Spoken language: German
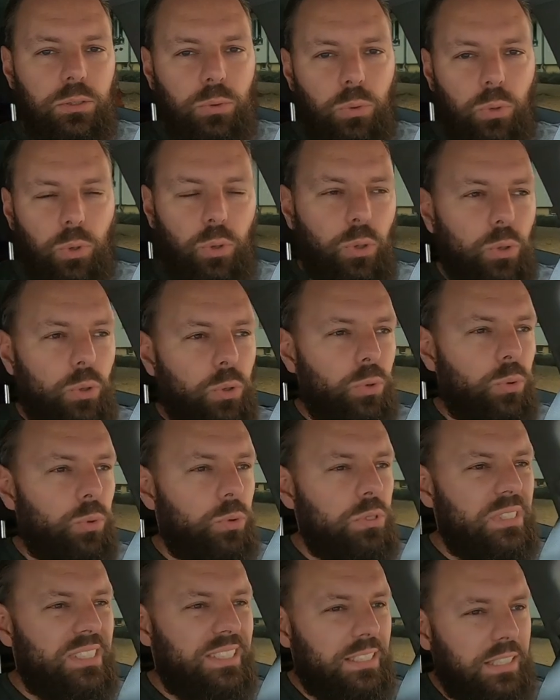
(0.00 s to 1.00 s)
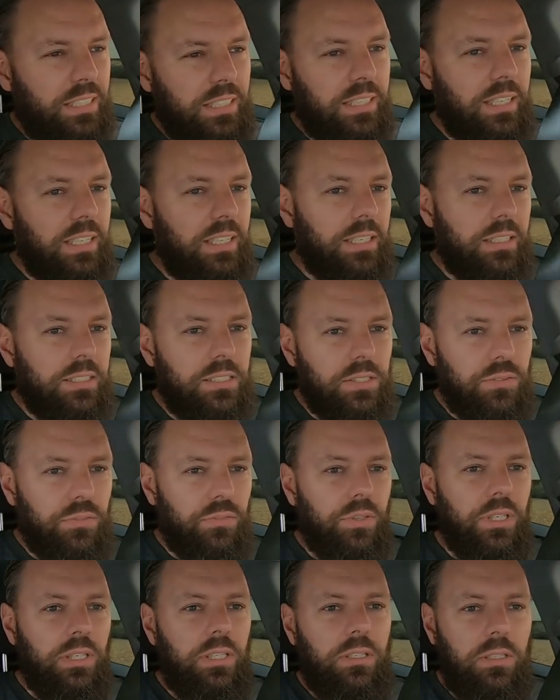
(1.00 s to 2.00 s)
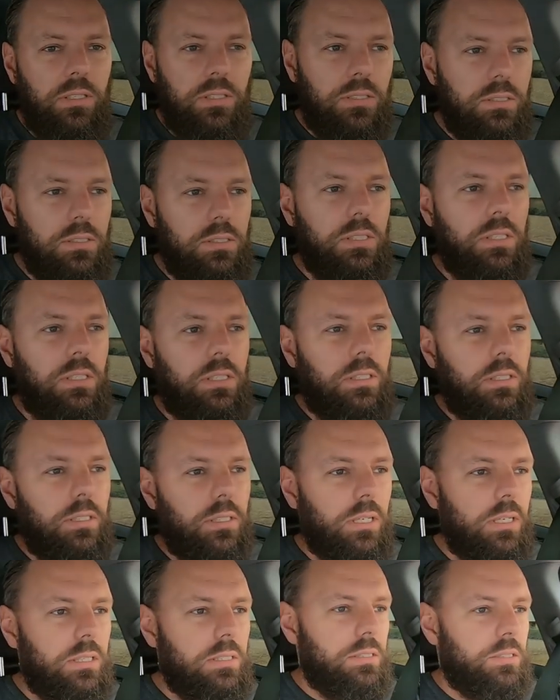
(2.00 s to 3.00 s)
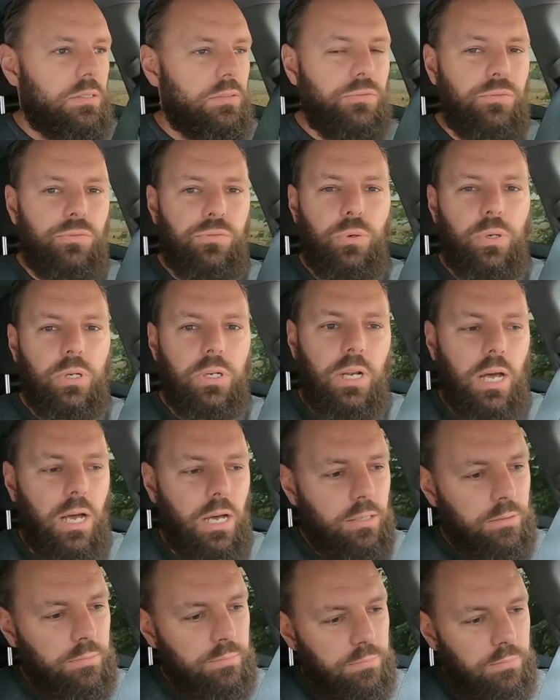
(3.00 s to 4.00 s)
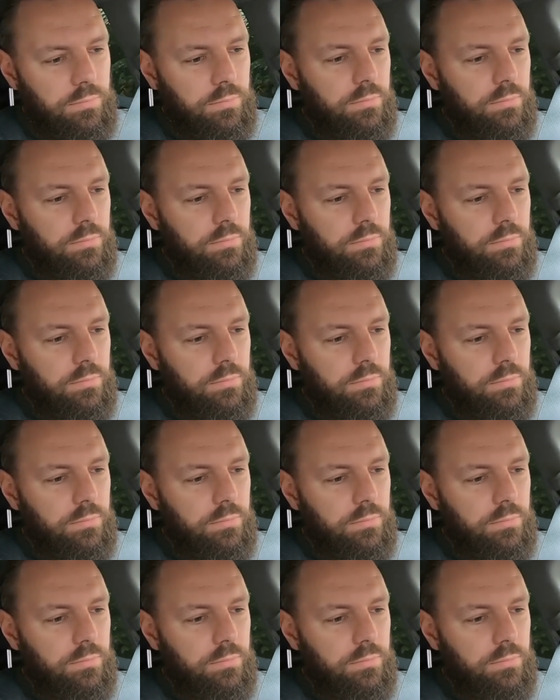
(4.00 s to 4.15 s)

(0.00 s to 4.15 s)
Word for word: So, los geht's. Wir sind jetzt vollgeladen.